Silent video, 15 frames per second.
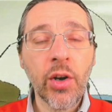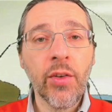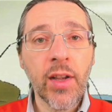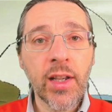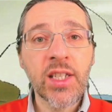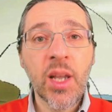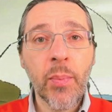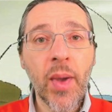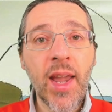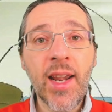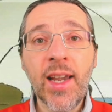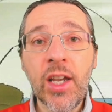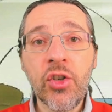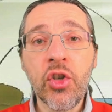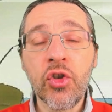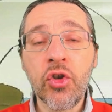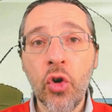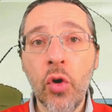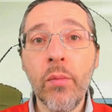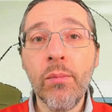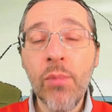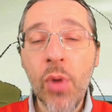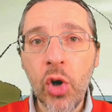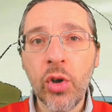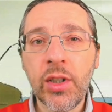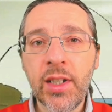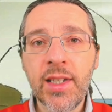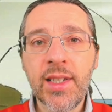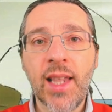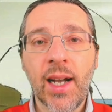Dovete sapere che ci sono
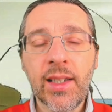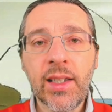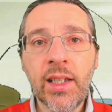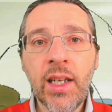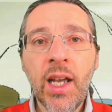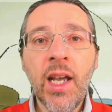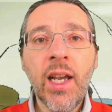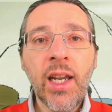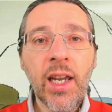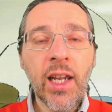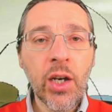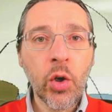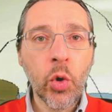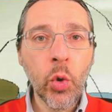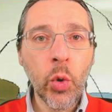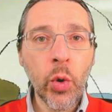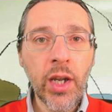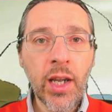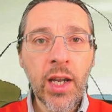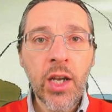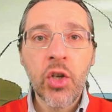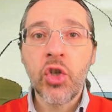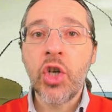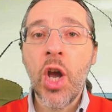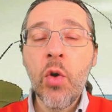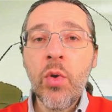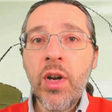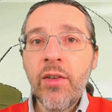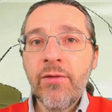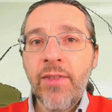molti stati in cui c'è
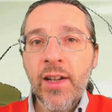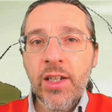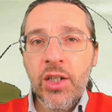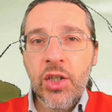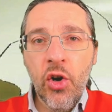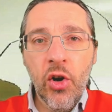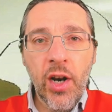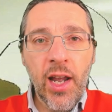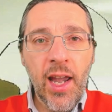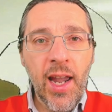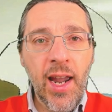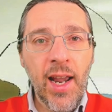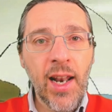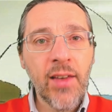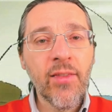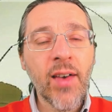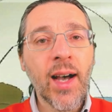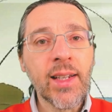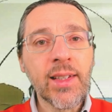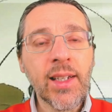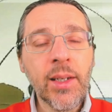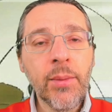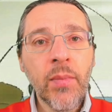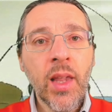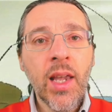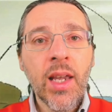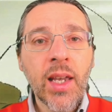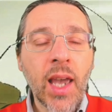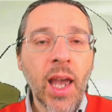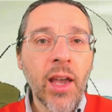un'inflazione elevata
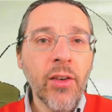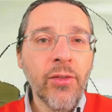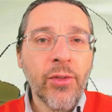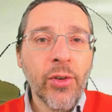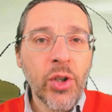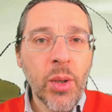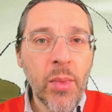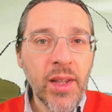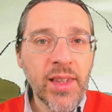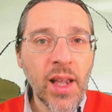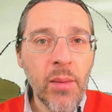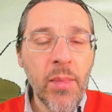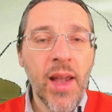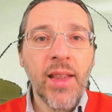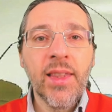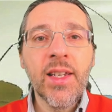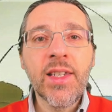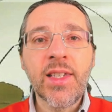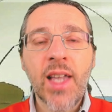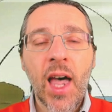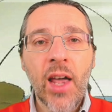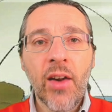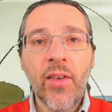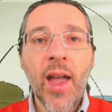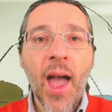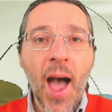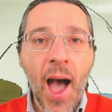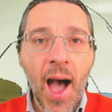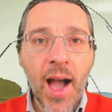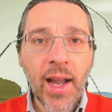che fondamentalmente
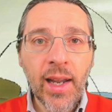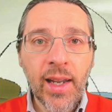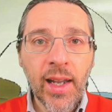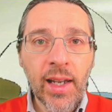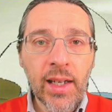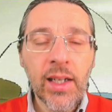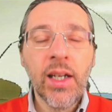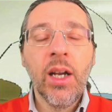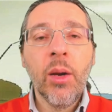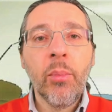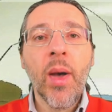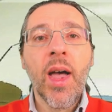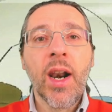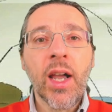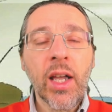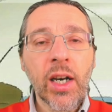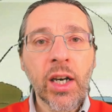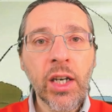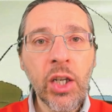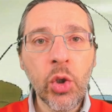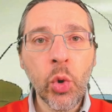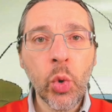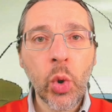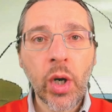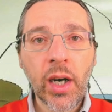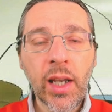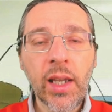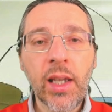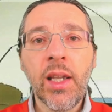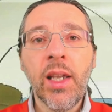serve anche per
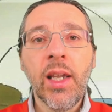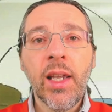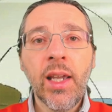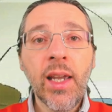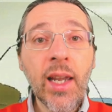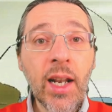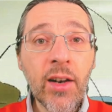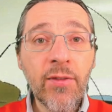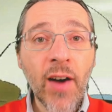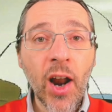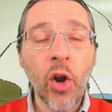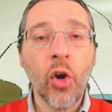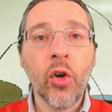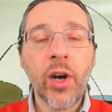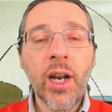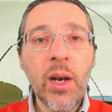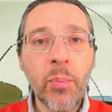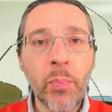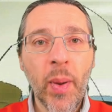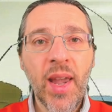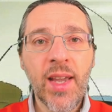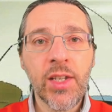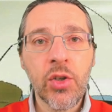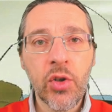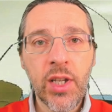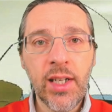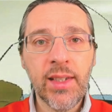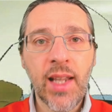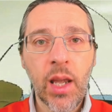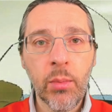ridurre il valore, il peso
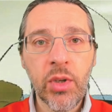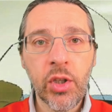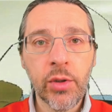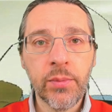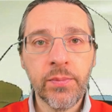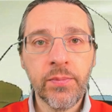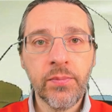del debito.